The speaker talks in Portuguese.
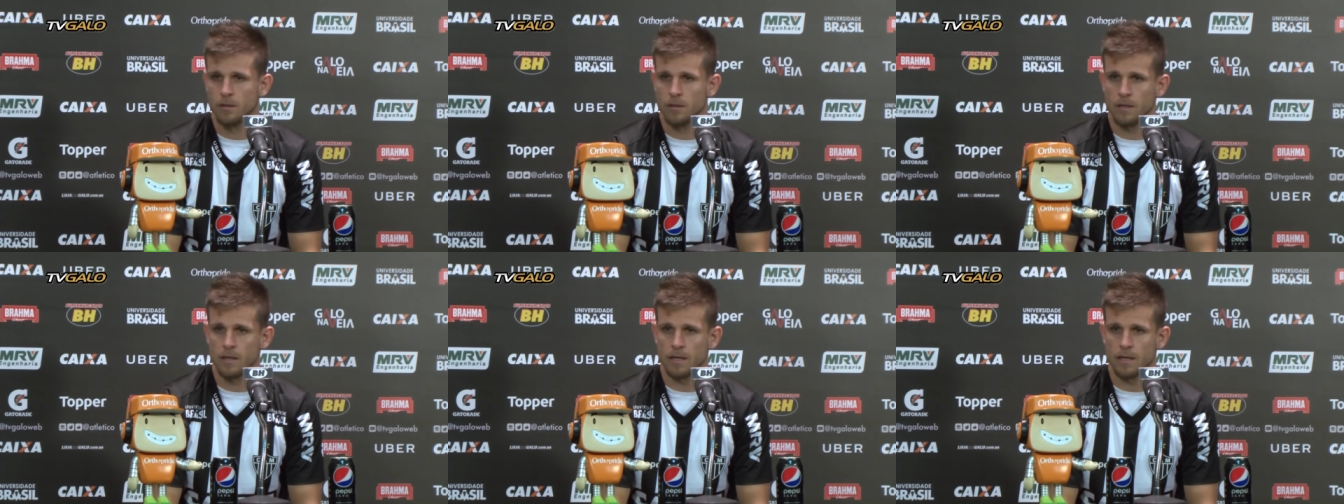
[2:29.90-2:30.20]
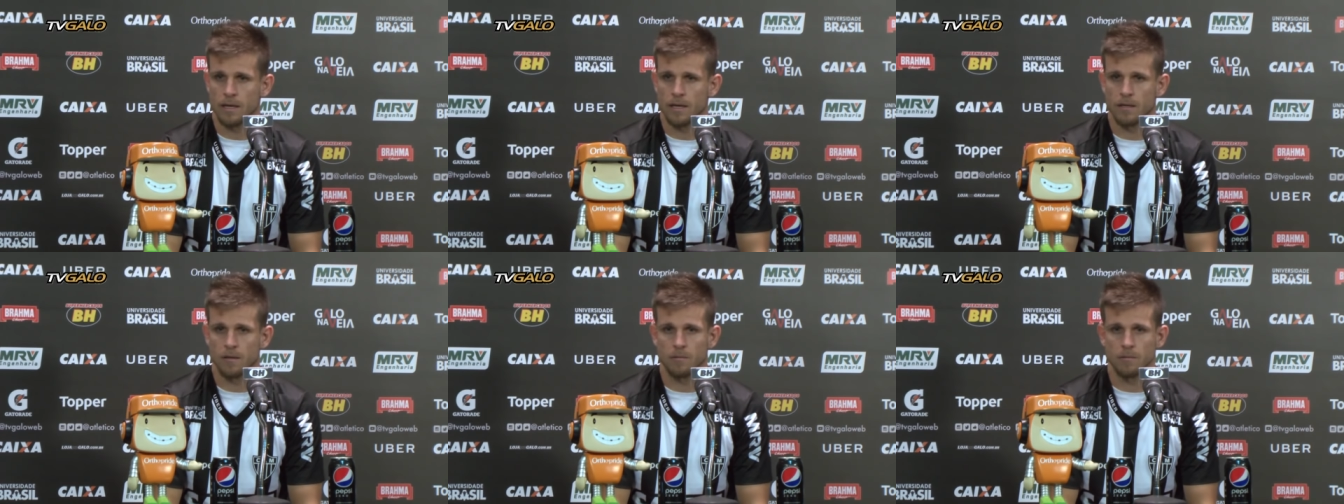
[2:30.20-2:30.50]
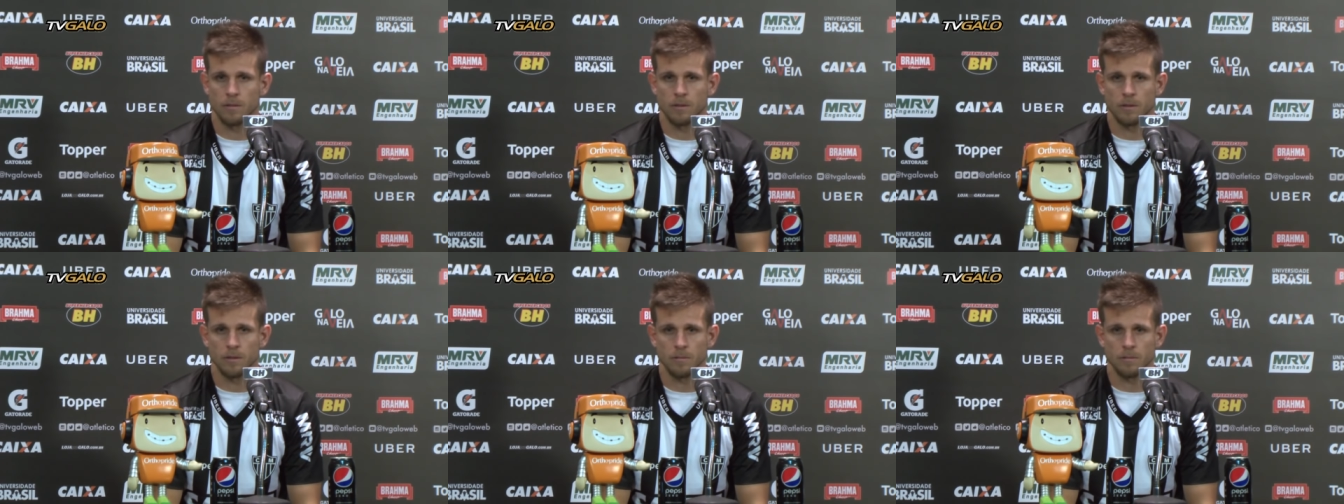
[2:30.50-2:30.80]
Ah, cara, é
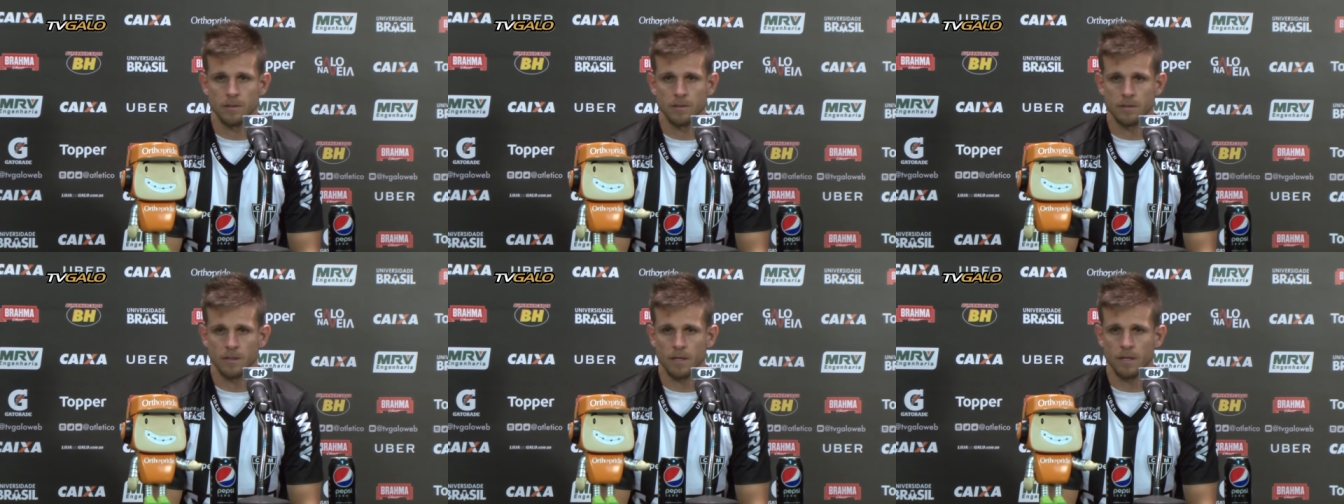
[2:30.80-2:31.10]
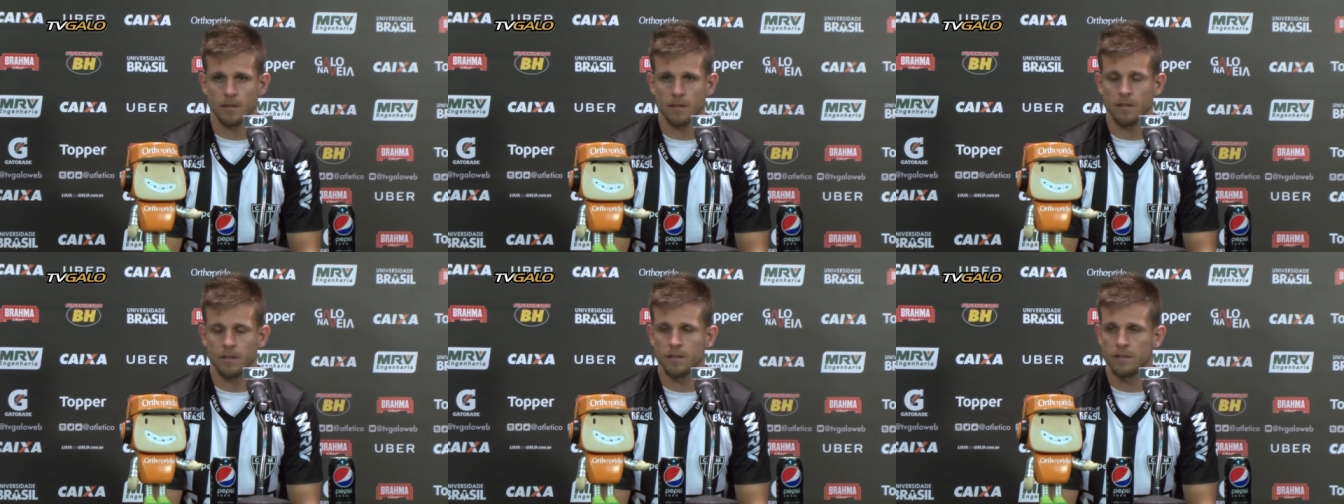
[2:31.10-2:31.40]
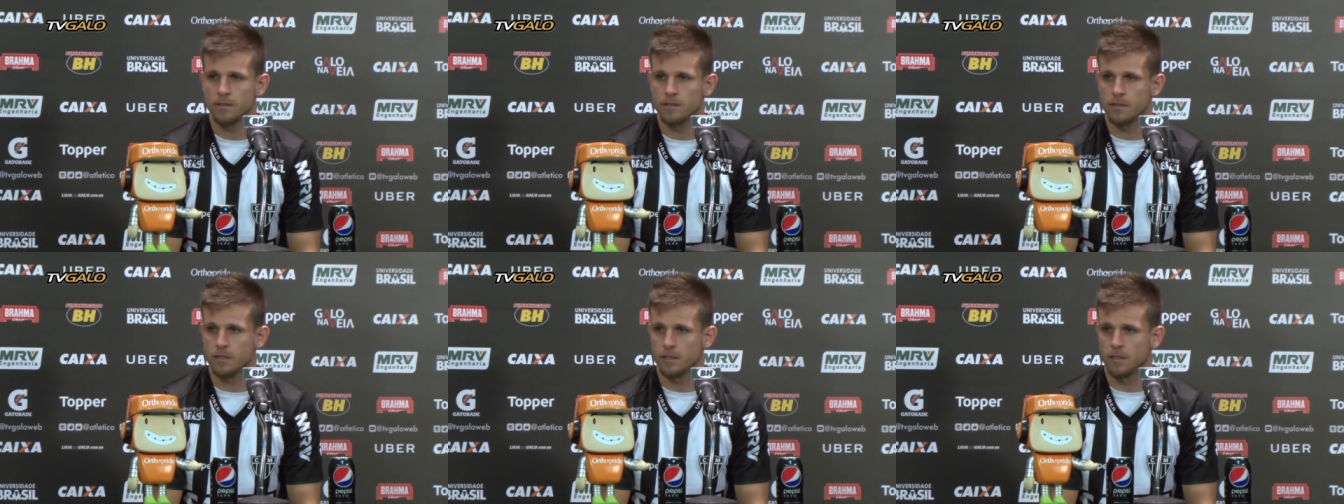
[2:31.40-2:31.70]
uma das minhas
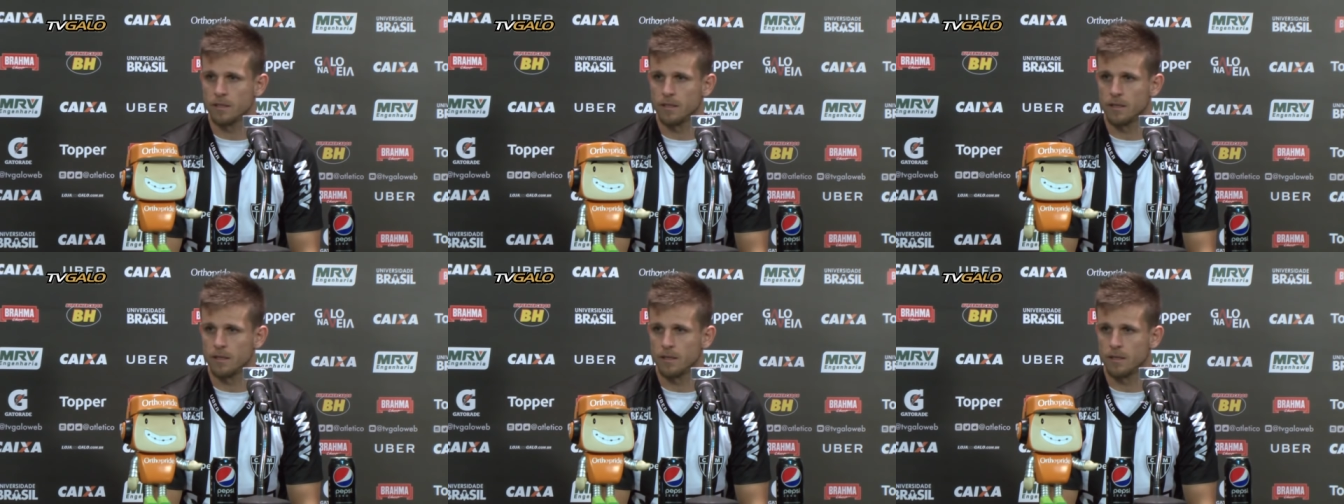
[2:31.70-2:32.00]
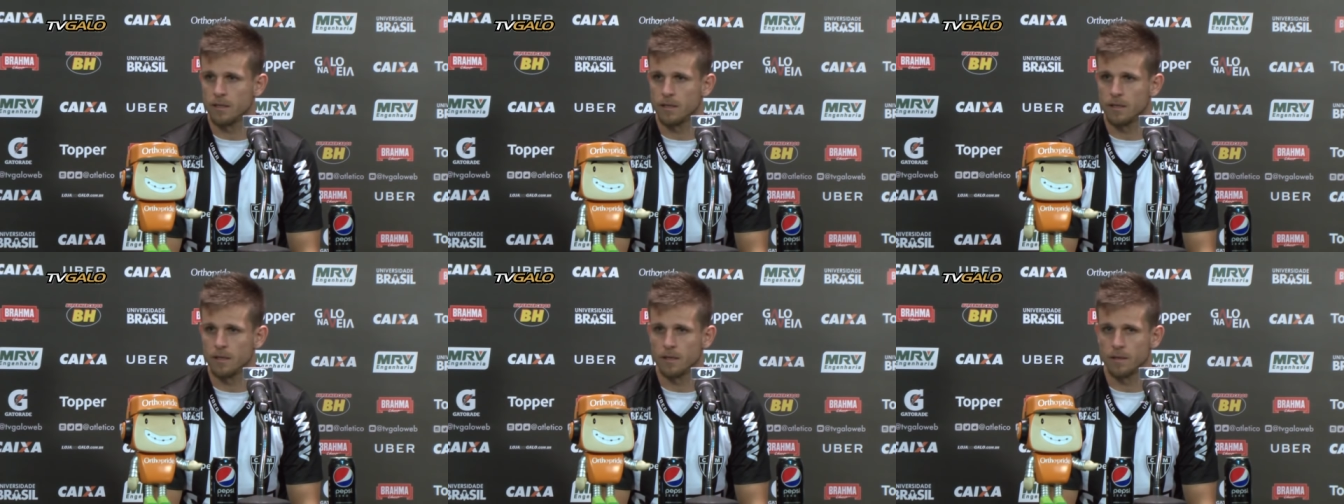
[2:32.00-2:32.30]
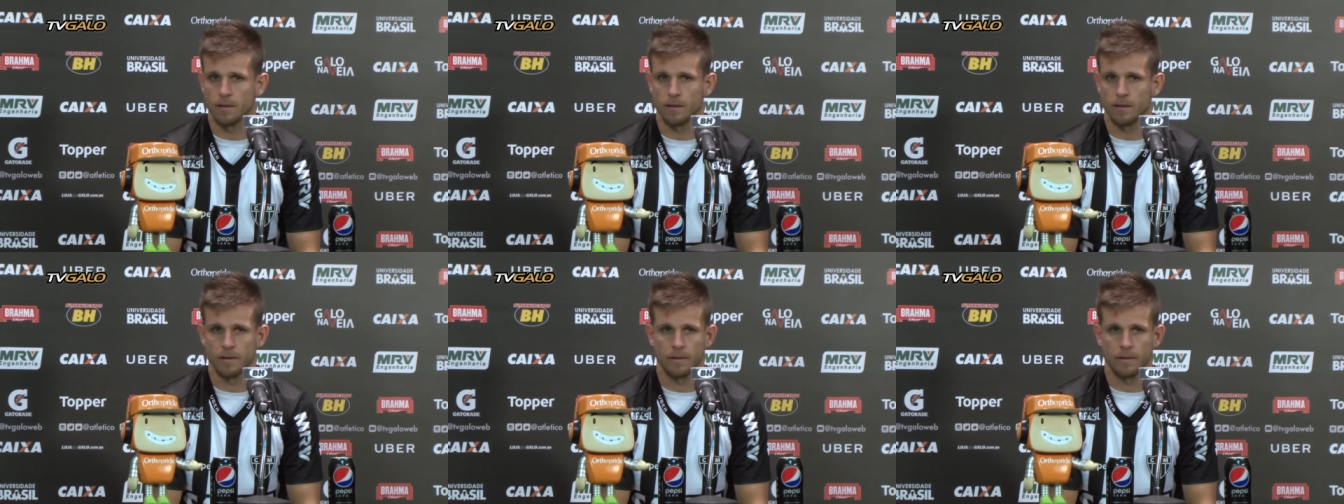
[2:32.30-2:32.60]
características.
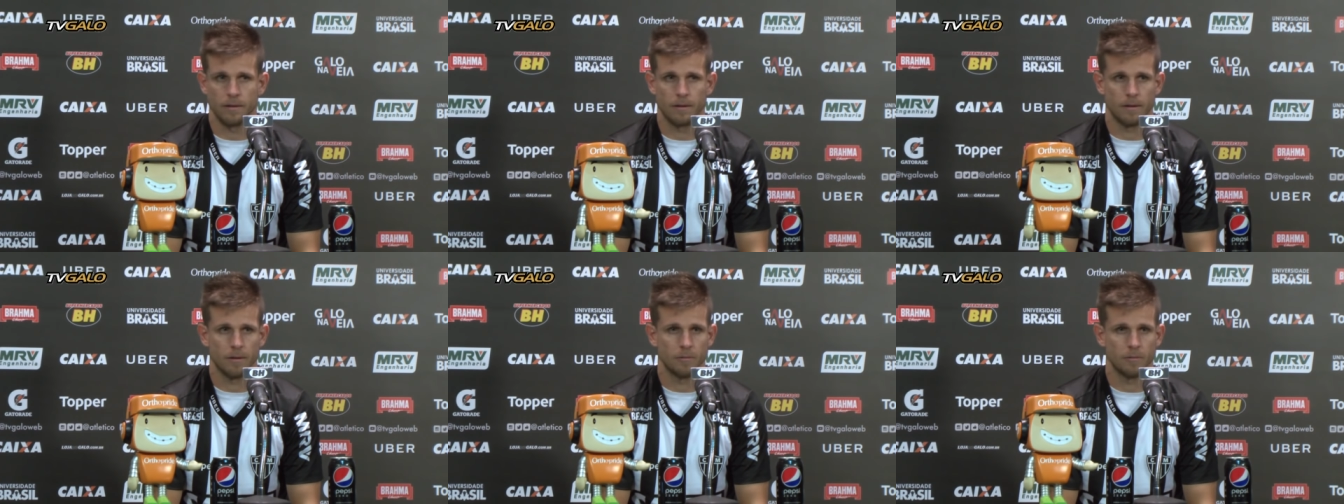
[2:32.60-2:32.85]
É...